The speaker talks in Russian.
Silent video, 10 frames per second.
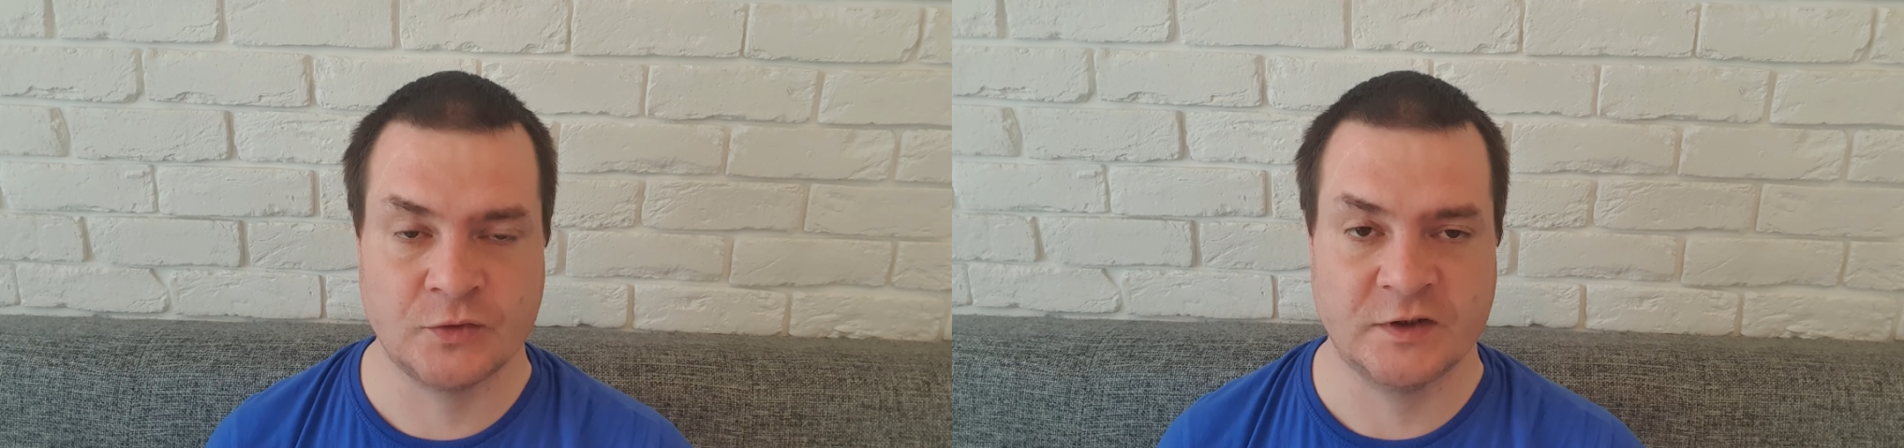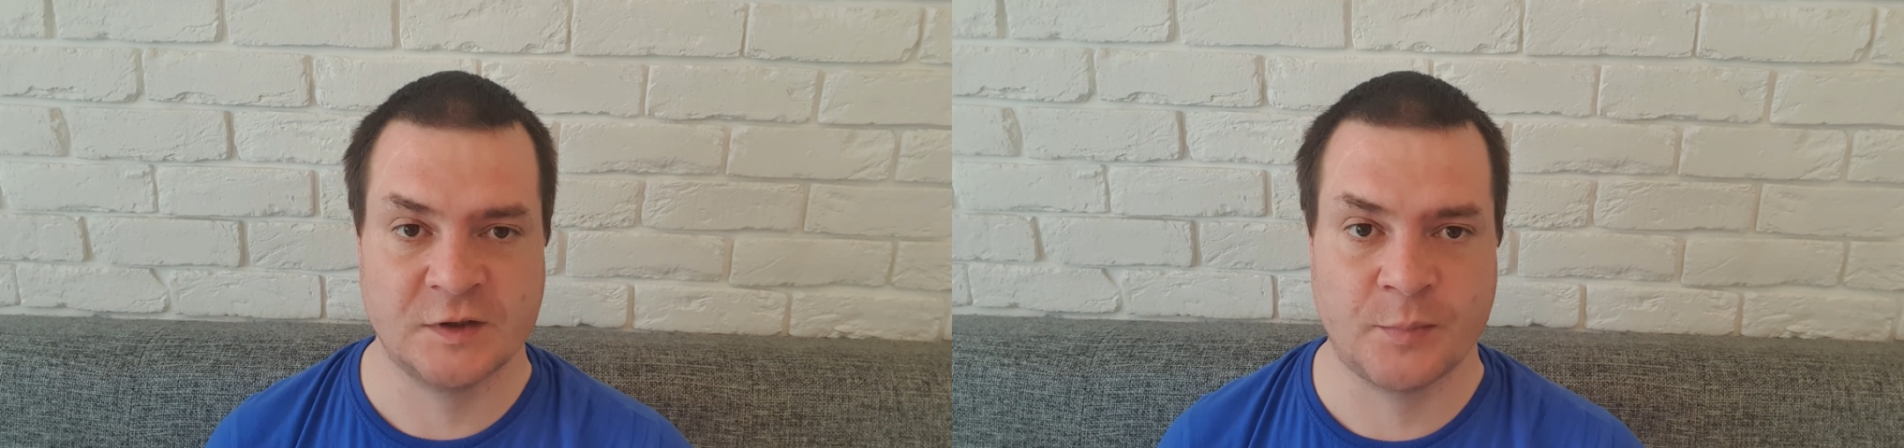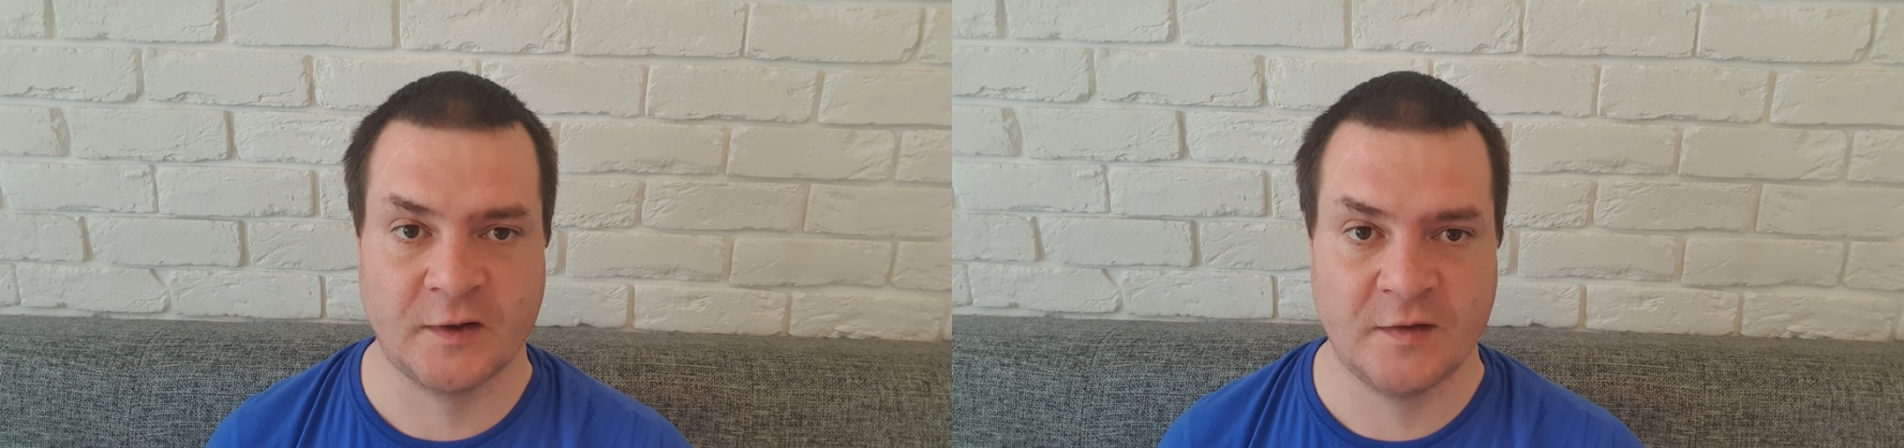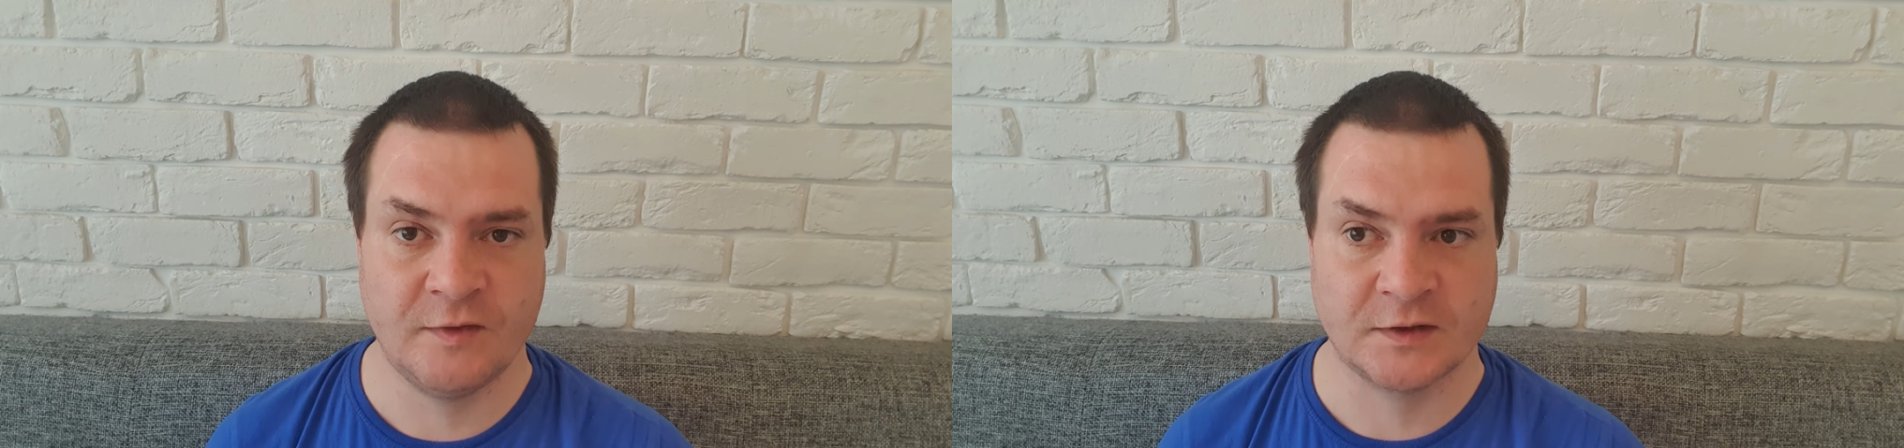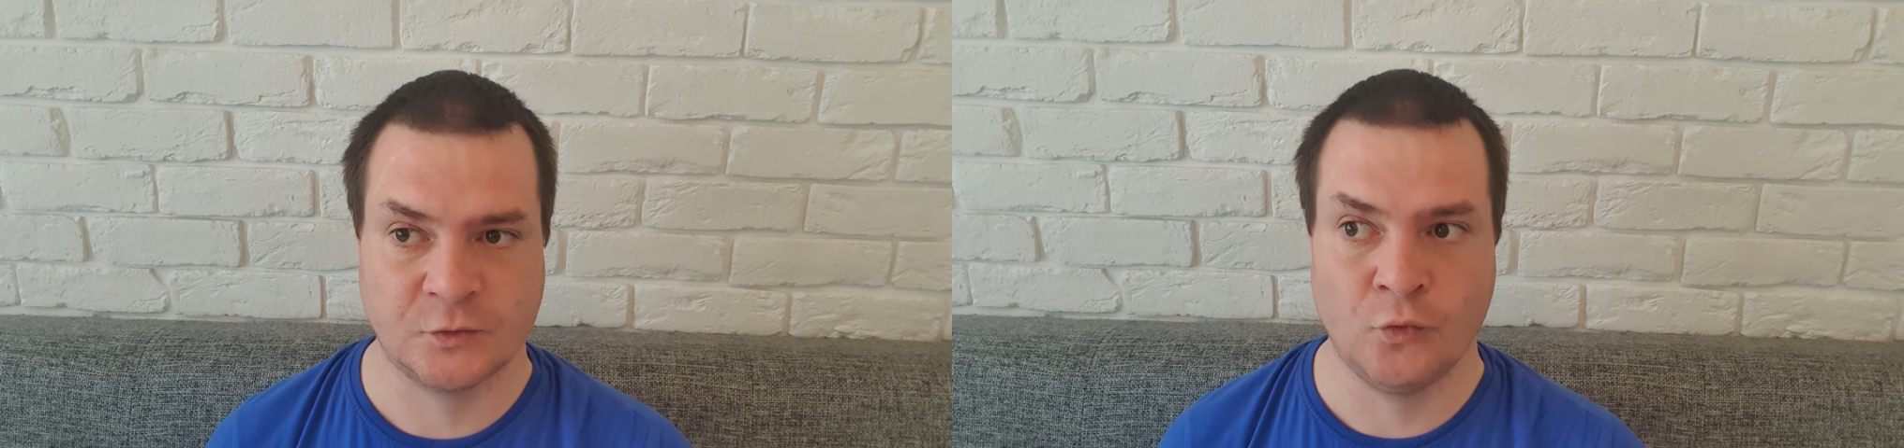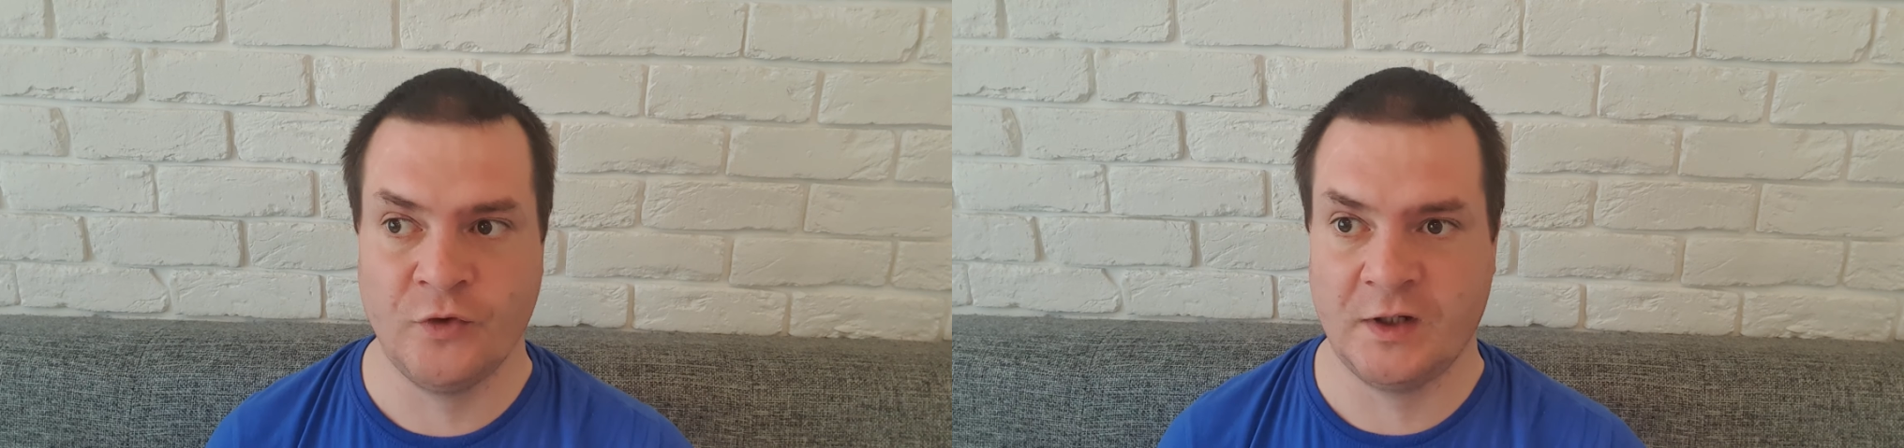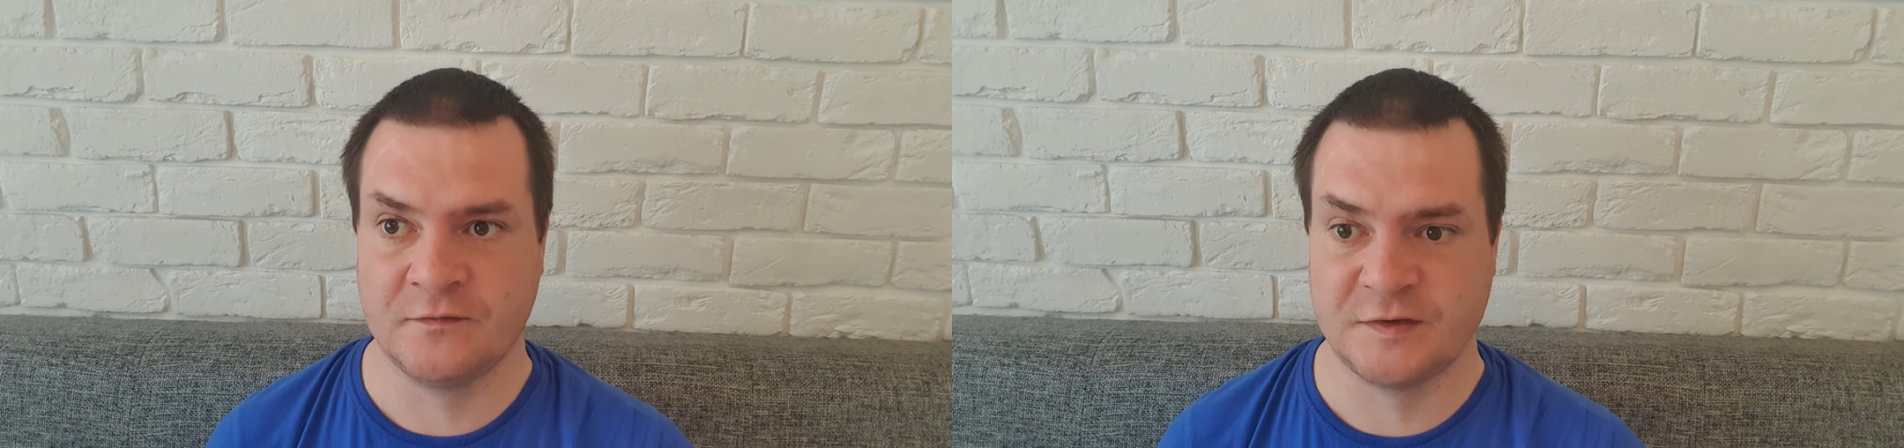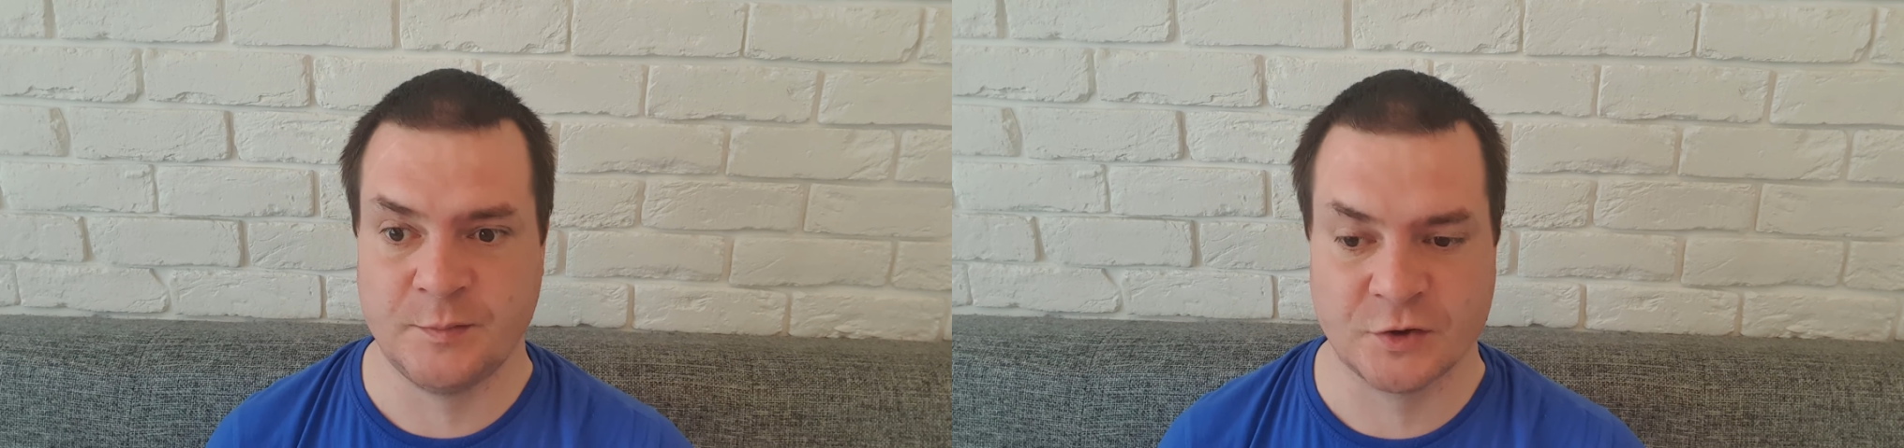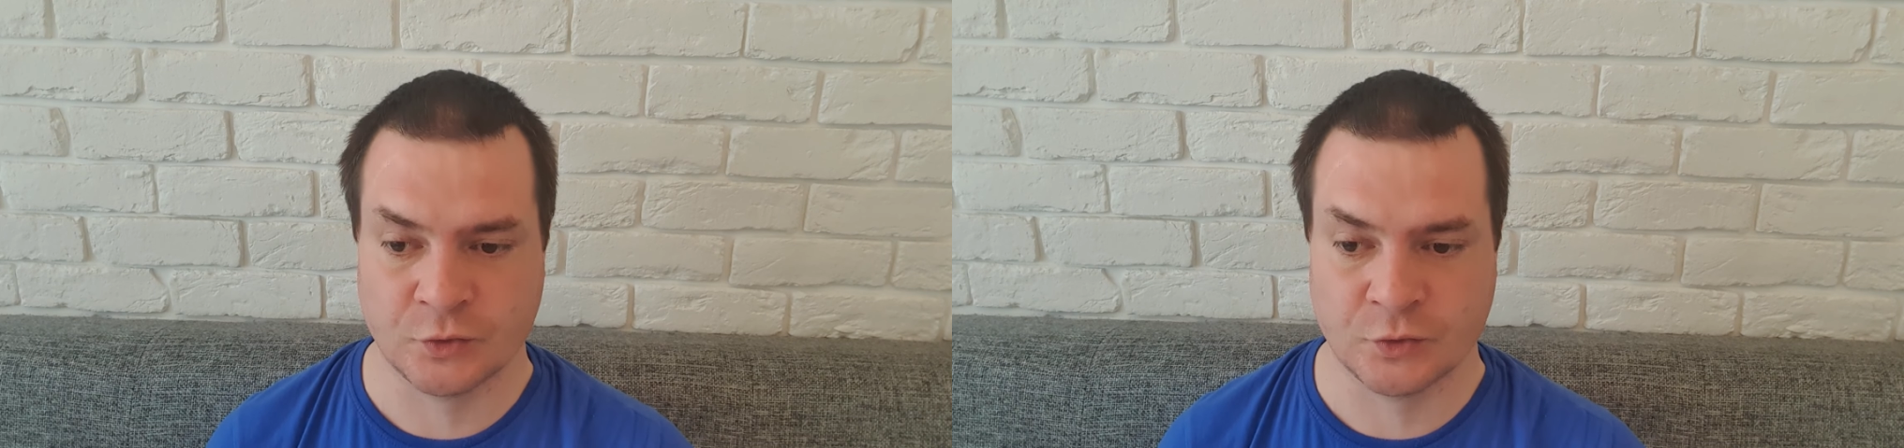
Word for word: если продавец уверен в себе,